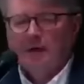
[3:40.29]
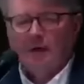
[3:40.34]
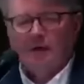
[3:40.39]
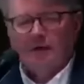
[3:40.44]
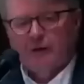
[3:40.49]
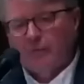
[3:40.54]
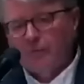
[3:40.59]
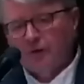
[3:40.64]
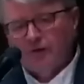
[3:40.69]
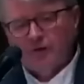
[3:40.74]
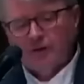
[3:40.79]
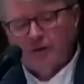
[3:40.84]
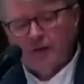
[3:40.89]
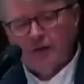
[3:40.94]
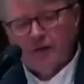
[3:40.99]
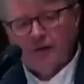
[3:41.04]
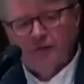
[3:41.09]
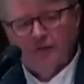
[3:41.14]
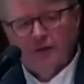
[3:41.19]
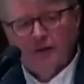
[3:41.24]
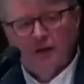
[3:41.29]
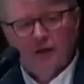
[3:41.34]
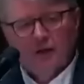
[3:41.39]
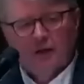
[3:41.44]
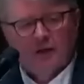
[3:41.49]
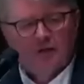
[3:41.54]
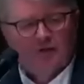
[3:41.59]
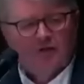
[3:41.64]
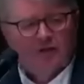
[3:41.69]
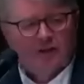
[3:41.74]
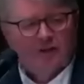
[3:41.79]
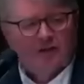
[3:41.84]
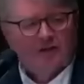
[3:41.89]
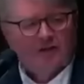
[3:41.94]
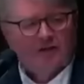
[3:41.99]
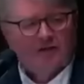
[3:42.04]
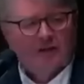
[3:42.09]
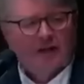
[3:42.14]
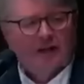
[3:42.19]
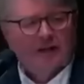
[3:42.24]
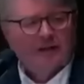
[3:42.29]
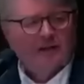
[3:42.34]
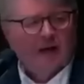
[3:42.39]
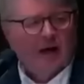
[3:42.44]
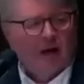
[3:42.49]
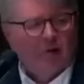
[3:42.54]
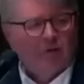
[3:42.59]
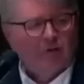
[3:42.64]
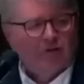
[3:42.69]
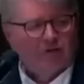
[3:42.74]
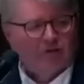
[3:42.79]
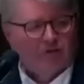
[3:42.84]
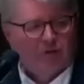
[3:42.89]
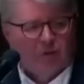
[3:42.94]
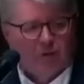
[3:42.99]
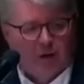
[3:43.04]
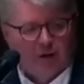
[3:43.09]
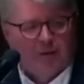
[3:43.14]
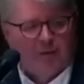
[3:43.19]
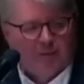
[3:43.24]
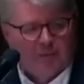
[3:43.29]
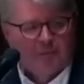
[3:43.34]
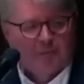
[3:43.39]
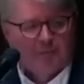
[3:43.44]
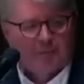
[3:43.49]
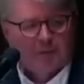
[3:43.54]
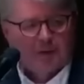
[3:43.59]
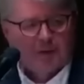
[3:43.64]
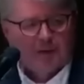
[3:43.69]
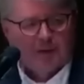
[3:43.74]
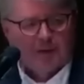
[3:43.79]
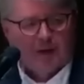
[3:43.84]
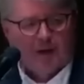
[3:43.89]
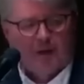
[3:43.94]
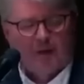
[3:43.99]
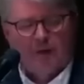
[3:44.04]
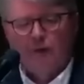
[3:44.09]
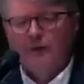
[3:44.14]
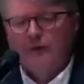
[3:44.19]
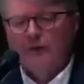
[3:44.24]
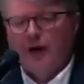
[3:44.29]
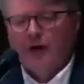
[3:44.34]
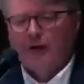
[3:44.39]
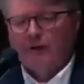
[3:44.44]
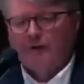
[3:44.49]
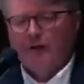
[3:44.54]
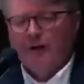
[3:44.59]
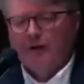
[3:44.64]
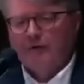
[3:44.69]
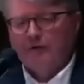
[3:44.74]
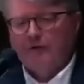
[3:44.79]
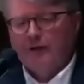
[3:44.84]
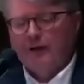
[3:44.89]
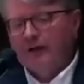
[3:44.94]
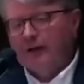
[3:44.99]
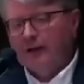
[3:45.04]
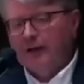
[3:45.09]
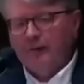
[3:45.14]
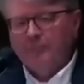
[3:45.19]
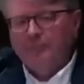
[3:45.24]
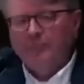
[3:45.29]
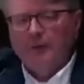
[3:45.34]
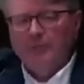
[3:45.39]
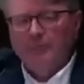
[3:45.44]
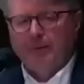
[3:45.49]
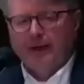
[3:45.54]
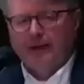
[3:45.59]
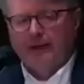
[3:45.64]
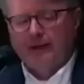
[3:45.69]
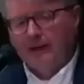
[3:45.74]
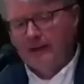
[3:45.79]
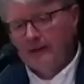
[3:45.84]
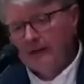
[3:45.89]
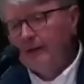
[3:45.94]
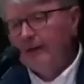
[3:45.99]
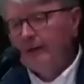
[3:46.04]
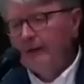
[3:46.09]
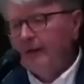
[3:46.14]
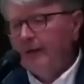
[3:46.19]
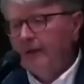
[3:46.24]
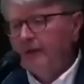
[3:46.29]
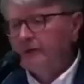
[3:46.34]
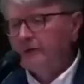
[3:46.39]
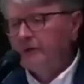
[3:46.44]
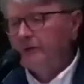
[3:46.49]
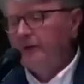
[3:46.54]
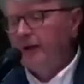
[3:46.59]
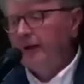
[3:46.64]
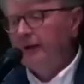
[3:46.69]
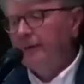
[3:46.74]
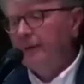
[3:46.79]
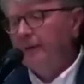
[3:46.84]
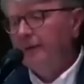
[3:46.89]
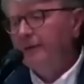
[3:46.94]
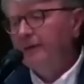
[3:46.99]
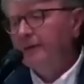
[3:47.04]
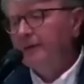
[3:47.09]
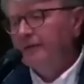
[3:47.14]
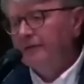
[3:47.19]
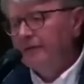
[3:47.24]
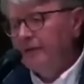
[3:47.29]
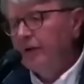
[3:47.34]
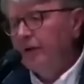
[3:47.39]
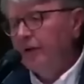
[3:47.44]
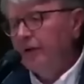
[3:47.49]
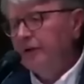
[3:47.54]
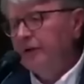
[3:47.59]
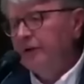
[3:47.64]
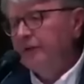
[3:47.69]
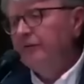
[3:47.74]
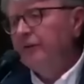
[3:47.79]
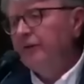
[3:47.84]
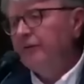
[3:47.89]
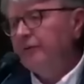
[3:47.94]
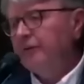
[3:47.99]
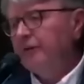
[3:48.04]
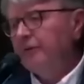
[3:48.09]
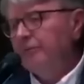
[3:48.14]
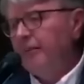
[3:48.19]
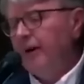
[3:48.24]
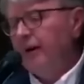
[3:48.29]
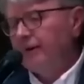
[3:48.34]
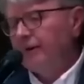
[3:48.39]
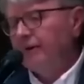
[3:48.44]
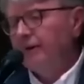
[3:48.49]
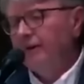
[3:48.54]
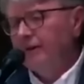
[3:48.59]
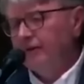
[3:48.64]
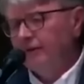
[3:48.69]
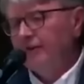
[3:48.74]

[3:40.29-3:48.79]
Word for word: Und da muss ich irgendwie 40 Seiten ausfüllen, ja, und nachweisen. Und erklärt mir ein Banker, Herr Dr. Weimer, Sie können die Investments machen.